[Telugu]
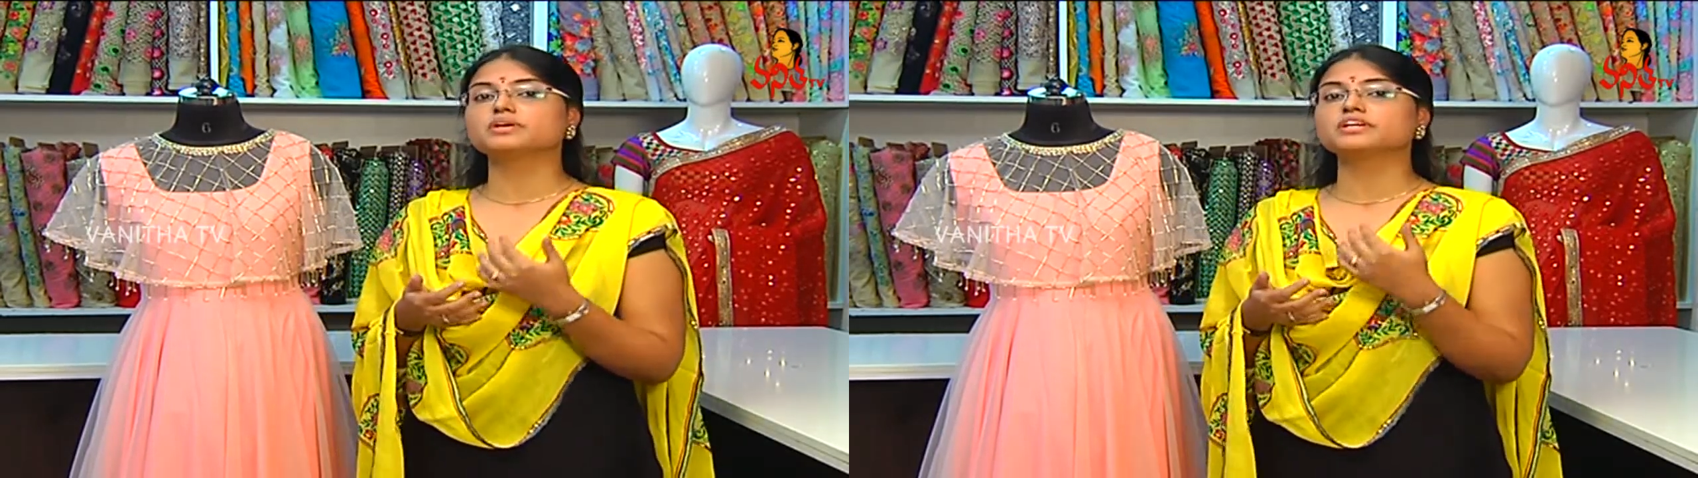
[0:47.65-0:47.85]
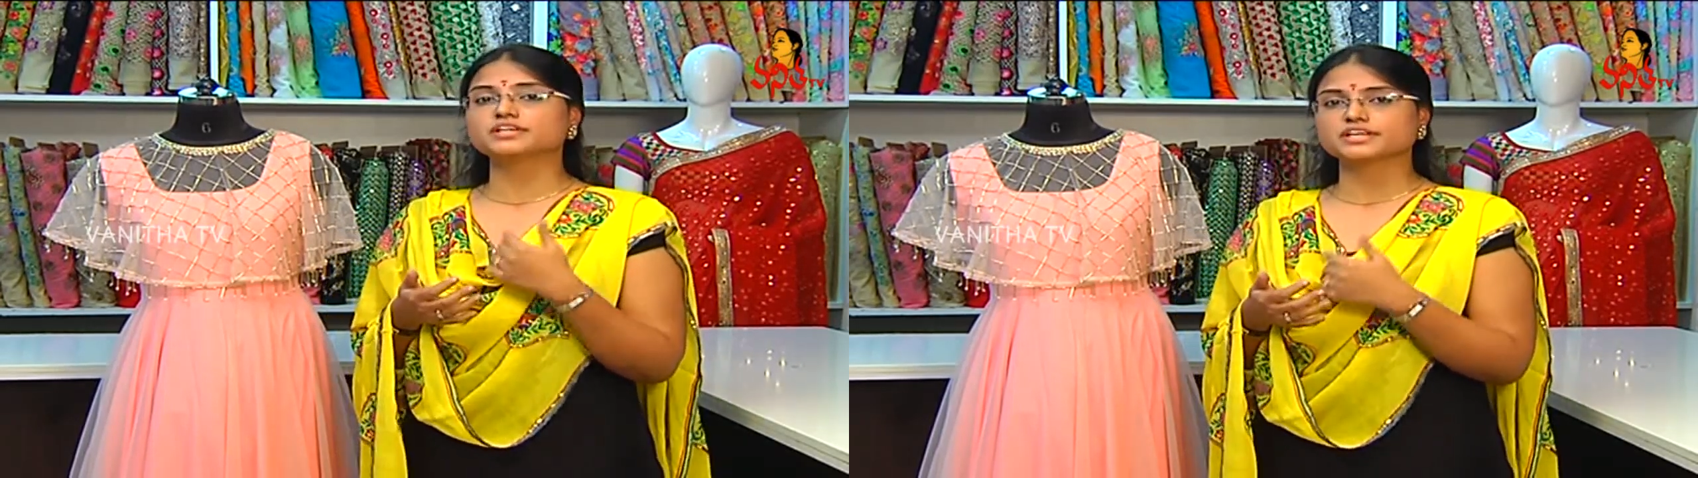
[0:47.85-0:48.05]

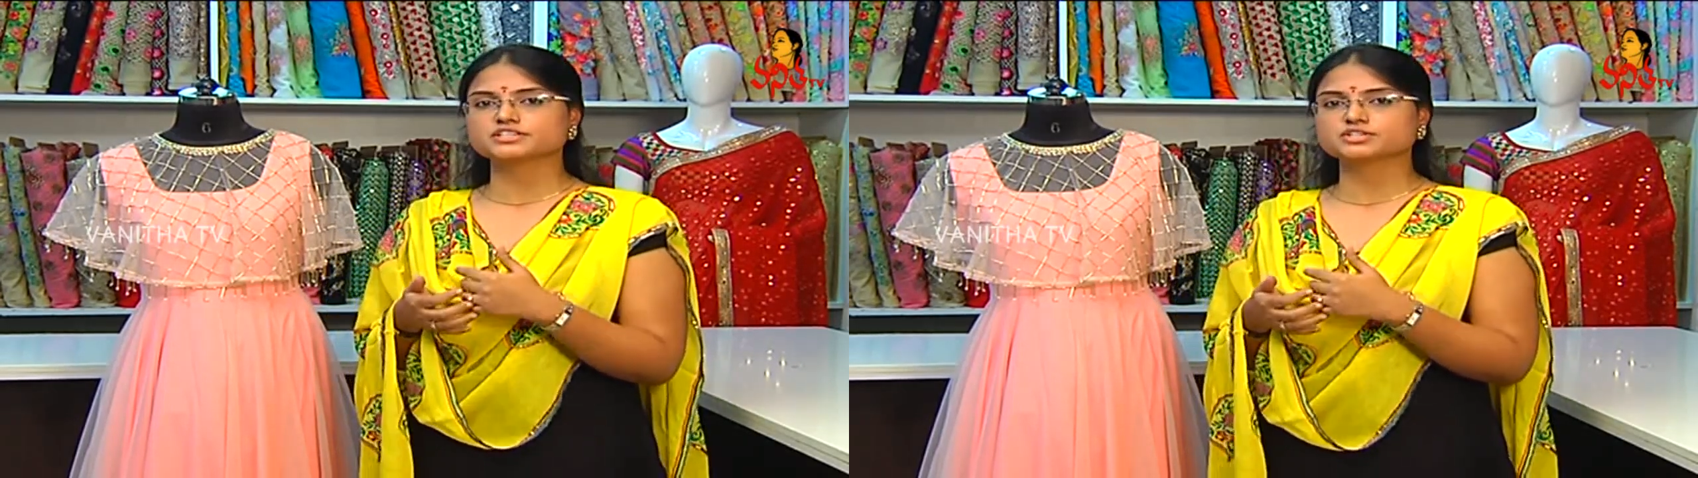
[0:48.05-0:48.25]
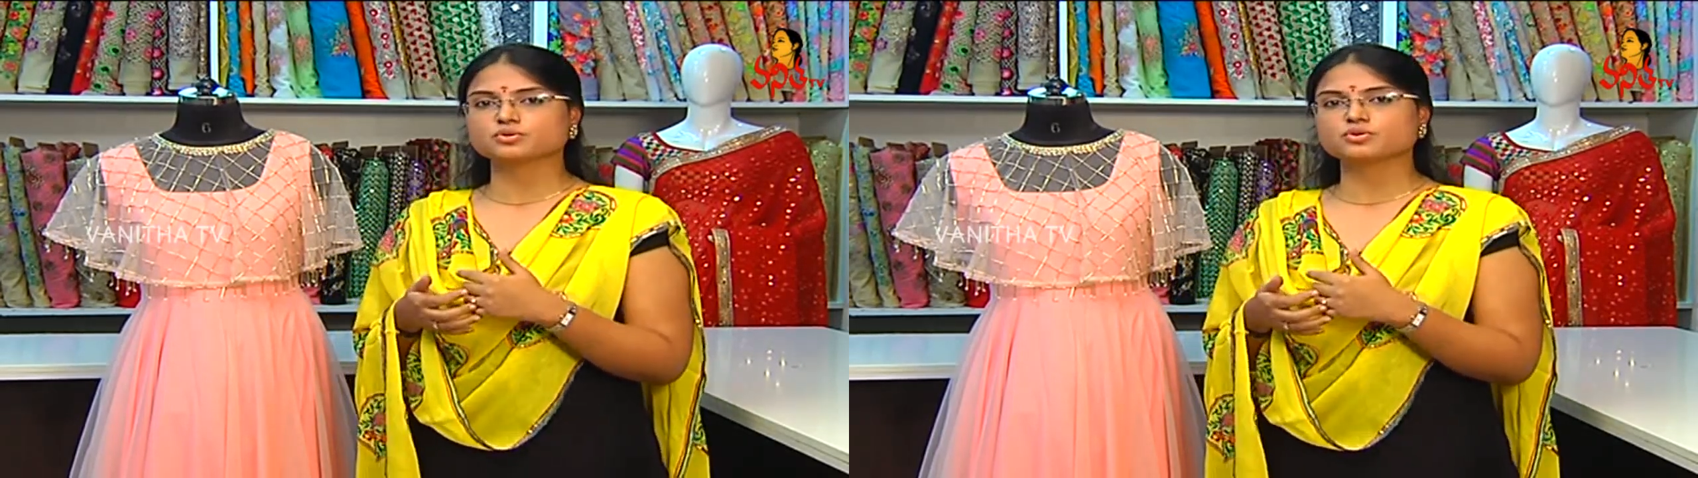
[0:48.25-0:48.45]
మన
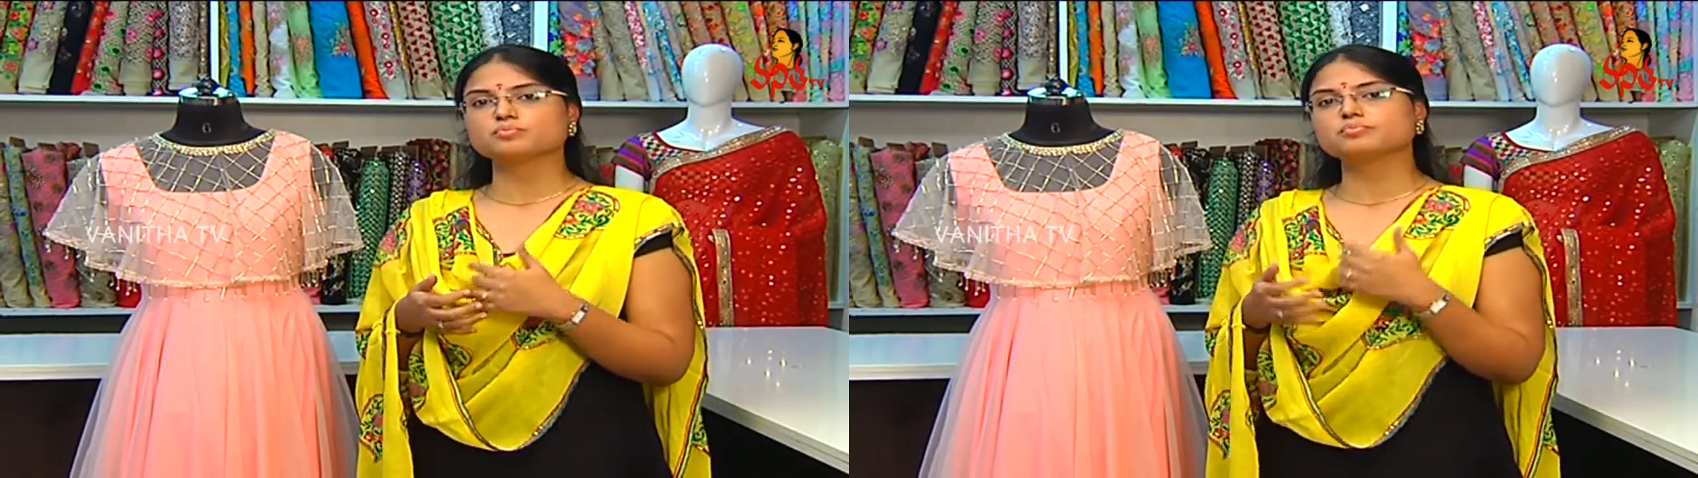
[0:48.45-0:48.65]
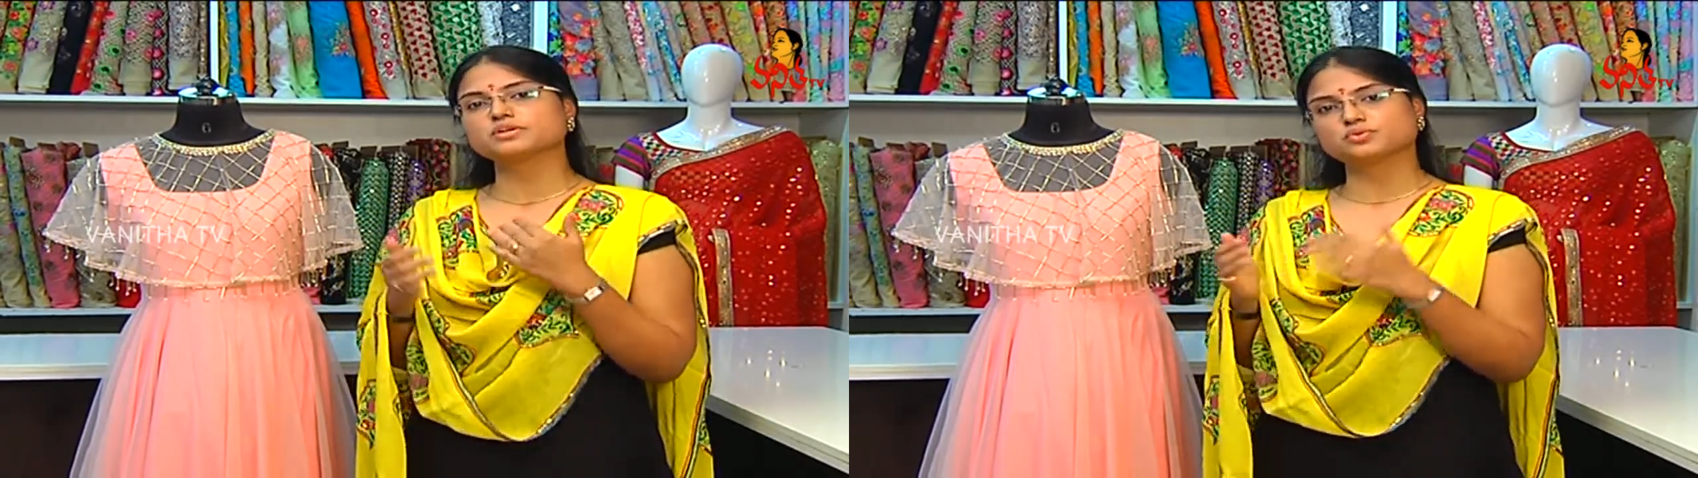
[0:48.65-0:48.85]
టేస్ట్తో
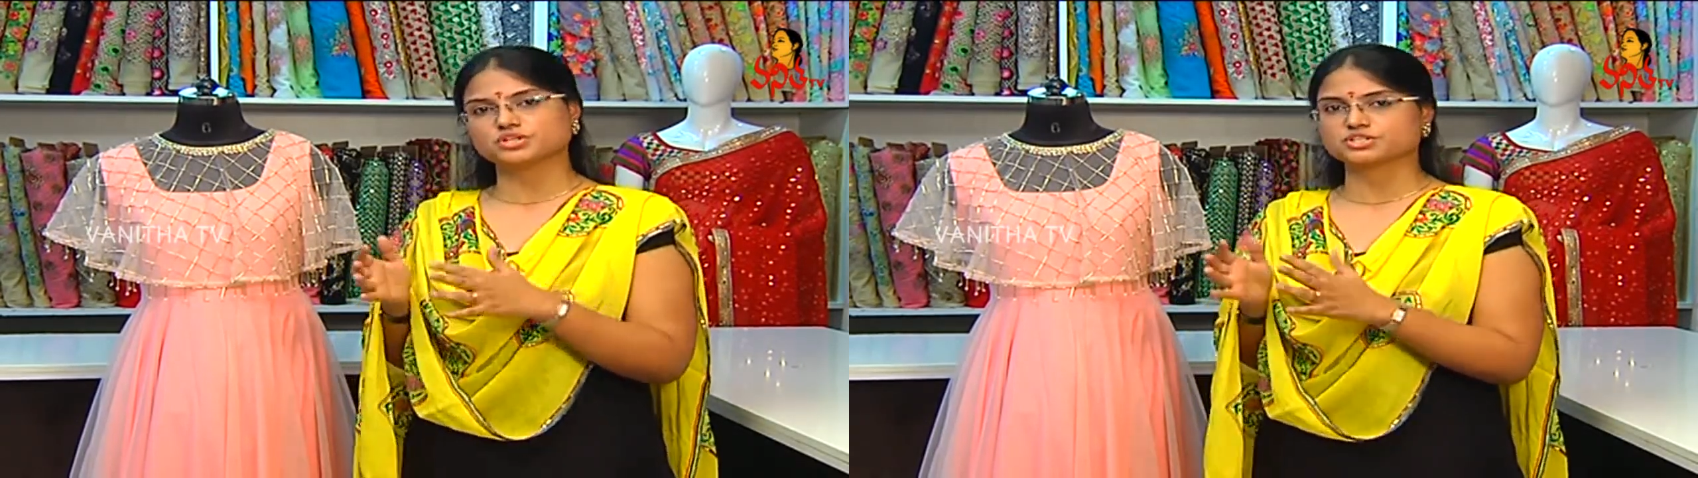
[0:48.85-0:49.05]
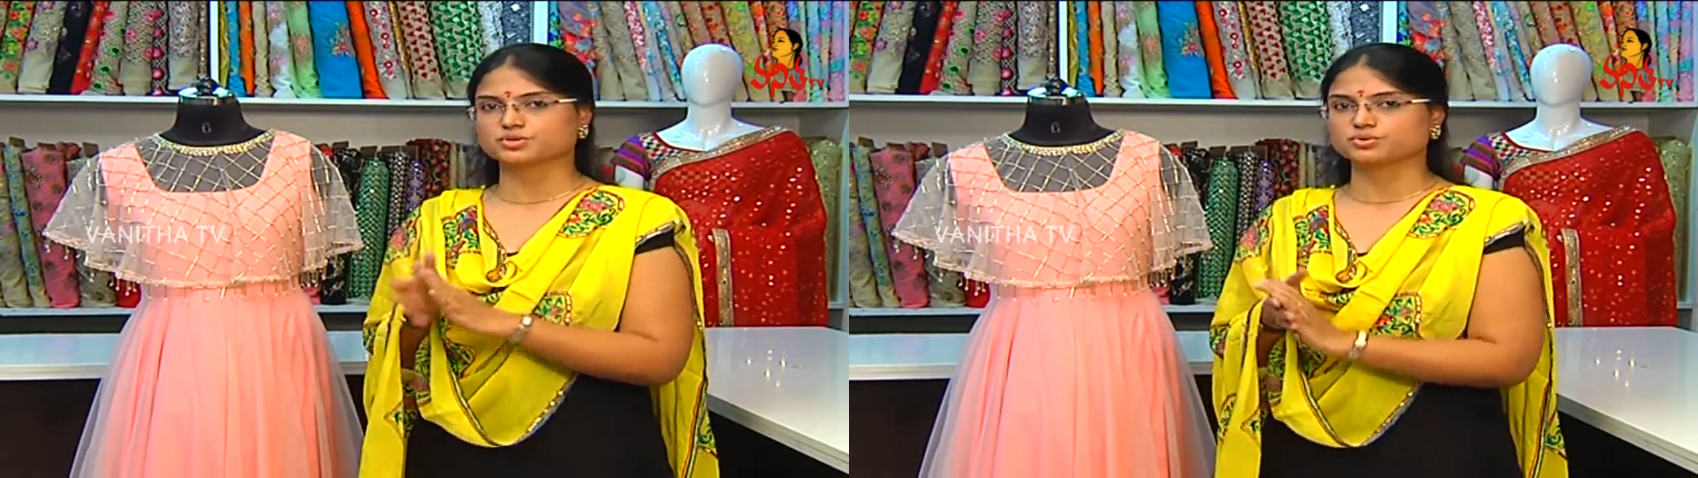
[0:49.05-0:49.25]
మనం
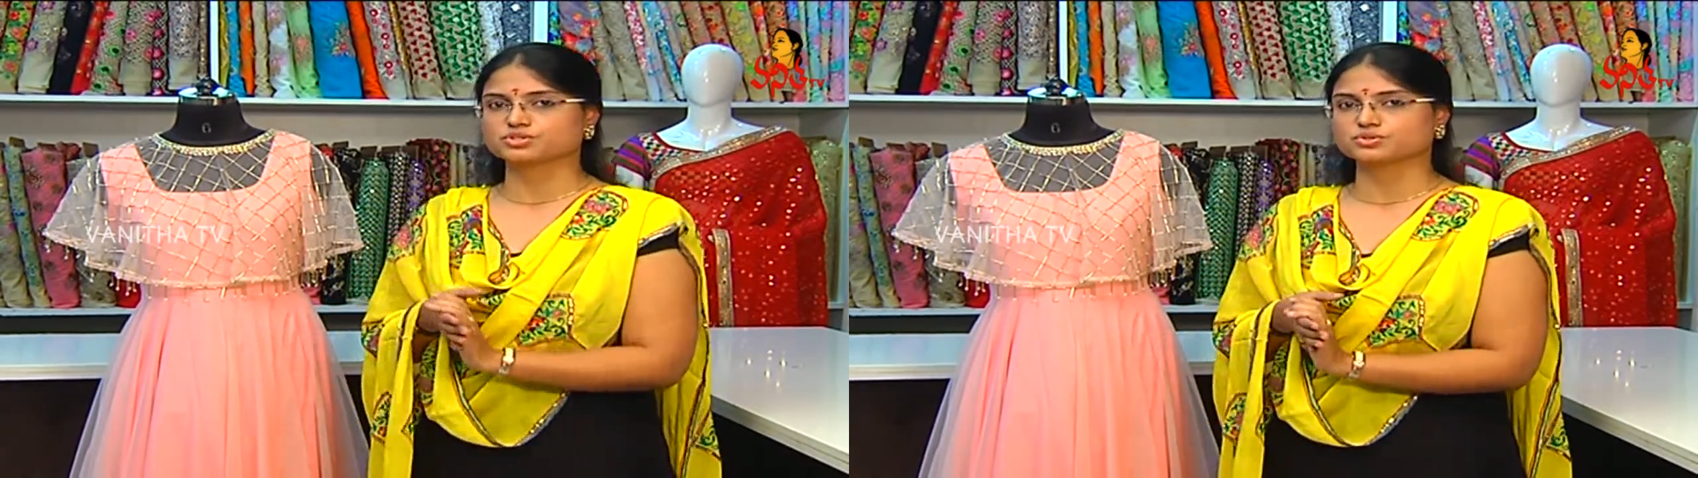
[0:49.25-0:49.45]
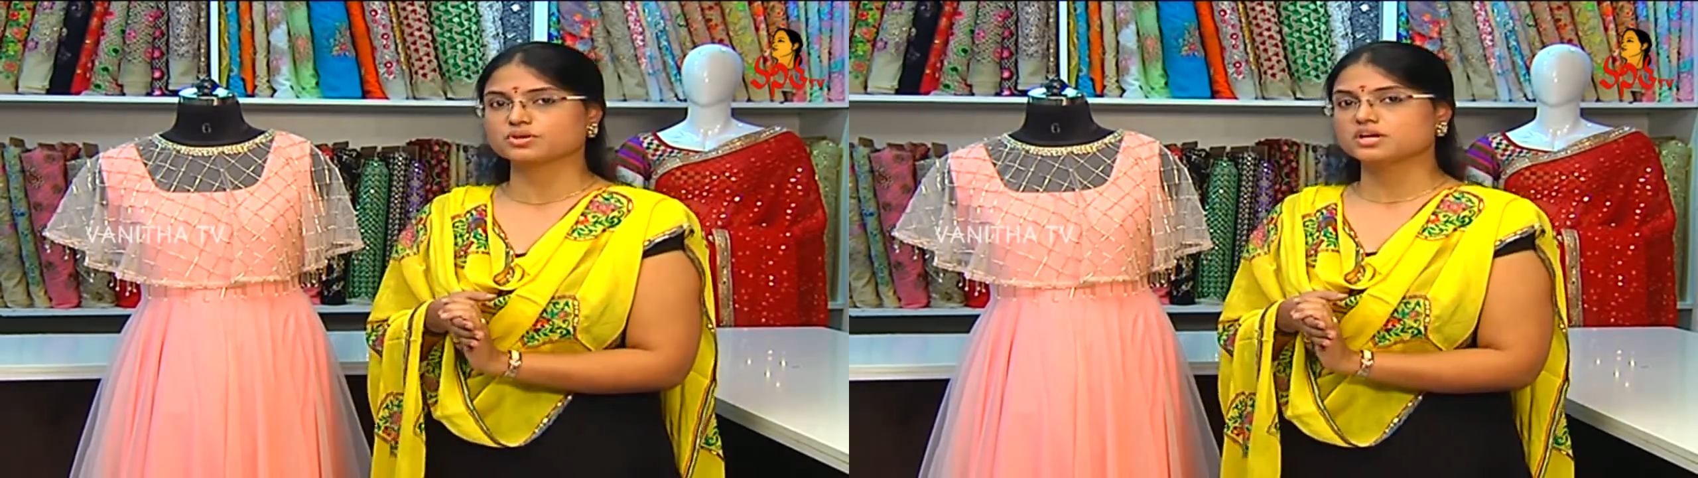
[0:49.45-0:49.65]

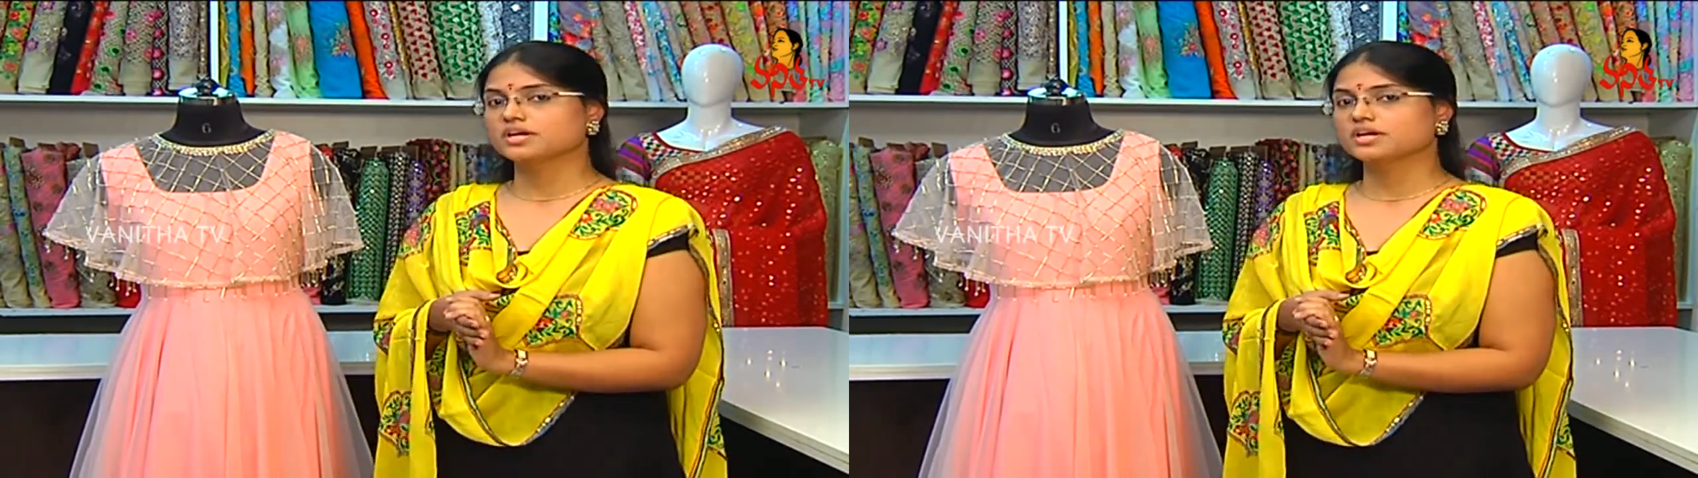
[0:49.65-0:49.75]
కుట్టించుకోవచ్చు